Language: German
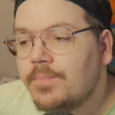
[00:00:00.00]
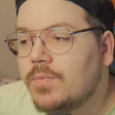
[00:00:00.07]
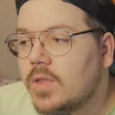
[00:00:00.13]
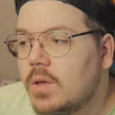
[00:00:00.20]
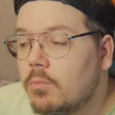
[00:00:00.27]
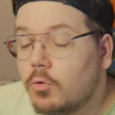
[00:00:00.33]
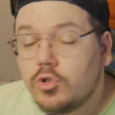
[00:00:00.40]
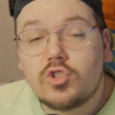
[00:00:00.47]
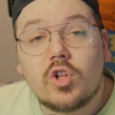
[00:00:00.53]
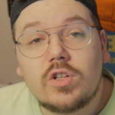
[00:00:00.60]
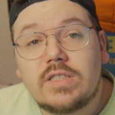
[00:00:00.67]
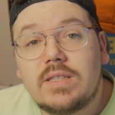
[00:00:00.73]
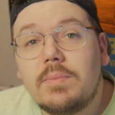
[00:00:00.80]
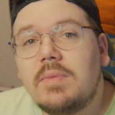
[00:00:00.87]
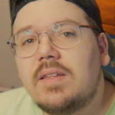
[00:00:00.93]
Muss
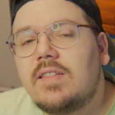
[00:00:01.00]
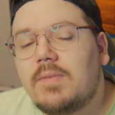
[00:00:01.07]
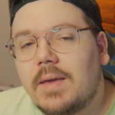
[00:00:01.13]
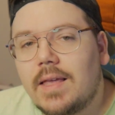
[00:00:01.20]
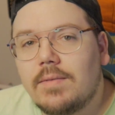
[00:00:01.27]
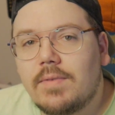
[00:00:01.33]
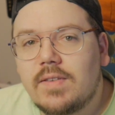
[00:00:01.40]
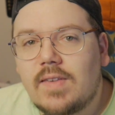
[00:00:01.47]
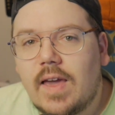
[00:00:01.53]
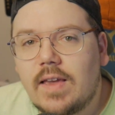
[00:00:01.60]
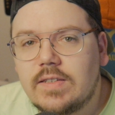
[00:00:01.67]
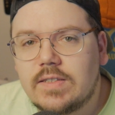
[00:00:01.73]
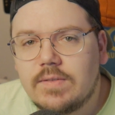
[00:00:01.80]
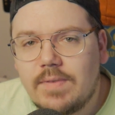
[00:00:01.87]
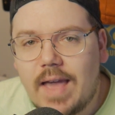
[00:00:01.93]
trotzdem nicht zwingend was
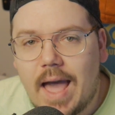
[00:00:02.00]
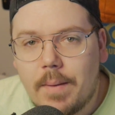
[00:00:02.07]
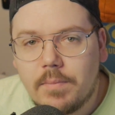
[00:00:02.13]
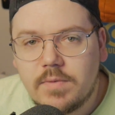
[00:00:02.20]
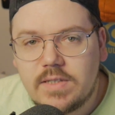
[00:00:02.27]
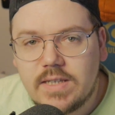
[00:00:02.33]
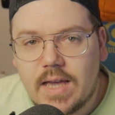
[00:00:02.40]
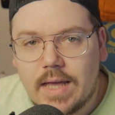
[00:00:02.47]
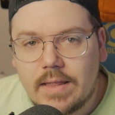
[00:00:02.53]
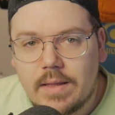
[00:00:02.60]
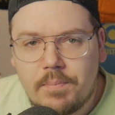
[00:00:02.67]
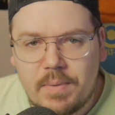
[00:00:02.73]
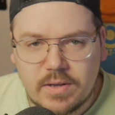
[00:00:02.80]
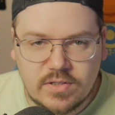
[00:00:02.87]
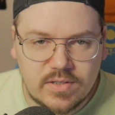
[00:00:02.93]
heißen. Wir haben es ja an
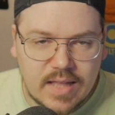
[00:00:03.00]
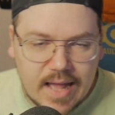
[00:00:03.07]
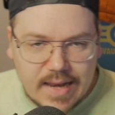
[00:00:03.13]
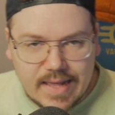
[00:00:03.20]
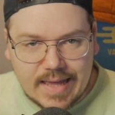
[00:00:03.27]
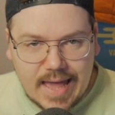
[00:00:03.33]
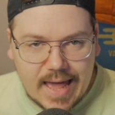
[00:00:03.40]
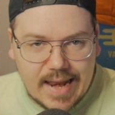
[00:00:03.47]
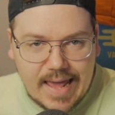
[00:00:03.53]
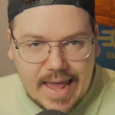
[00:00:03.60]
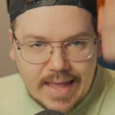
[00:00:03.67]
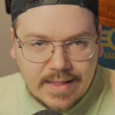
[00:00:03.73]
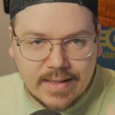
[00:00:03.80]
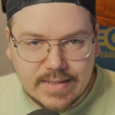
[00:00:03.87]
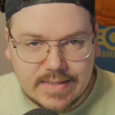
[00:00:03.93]
der Personalie Karl
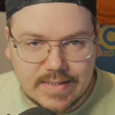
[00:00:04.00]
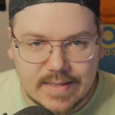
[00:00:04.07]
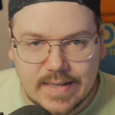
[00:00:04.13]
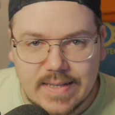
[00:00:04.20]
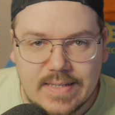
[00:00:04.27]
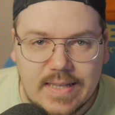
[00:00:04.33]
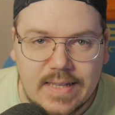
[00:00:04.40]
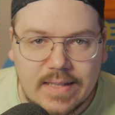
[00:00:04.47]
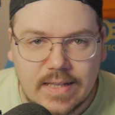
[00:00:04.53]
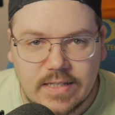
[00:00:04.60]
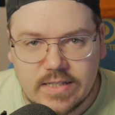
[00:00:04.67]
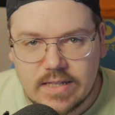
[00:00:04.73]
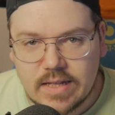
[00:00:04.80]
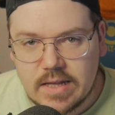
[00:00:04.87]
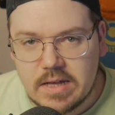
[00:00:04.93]
Anderson gesehen,
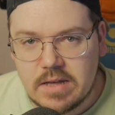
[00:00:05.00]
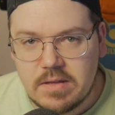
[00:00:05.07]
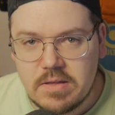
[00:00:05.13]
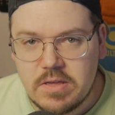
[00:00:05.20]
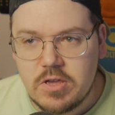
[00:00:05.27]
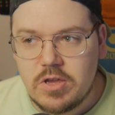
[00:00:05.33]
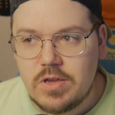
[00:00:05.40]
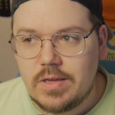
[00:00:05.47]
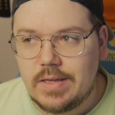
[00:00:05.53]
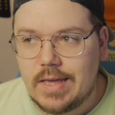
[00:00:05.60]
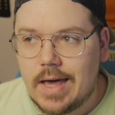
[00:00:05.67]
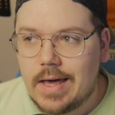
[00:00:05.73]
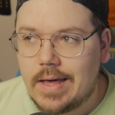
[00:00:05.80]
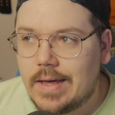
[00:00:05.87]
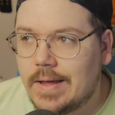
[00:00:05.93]
dass da
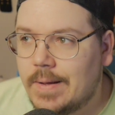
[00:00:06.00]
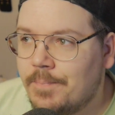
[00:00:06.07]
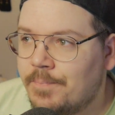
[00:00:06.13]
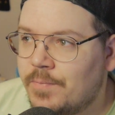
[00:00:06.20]
ja ähm,